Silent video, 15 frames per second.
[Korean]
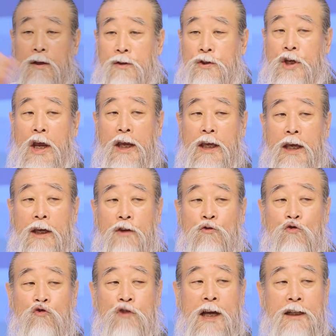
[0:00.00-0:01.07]
세계의
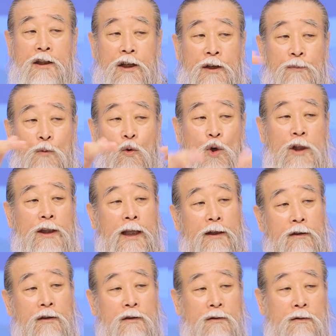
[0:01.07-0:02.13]
수장들이 모일
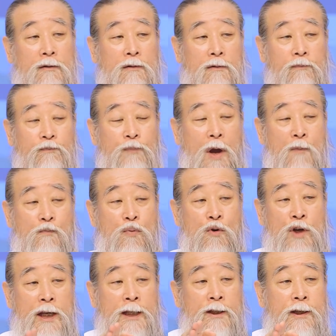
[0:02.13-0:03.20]
때는
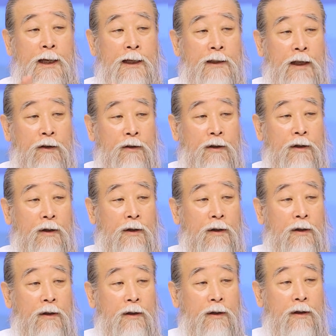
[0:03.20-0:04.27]
명분이 있어야
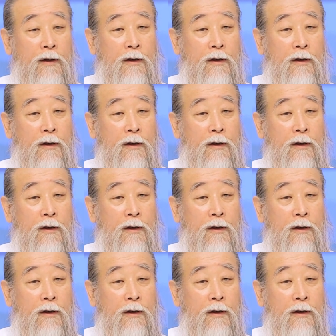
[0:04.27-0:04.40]
돼요.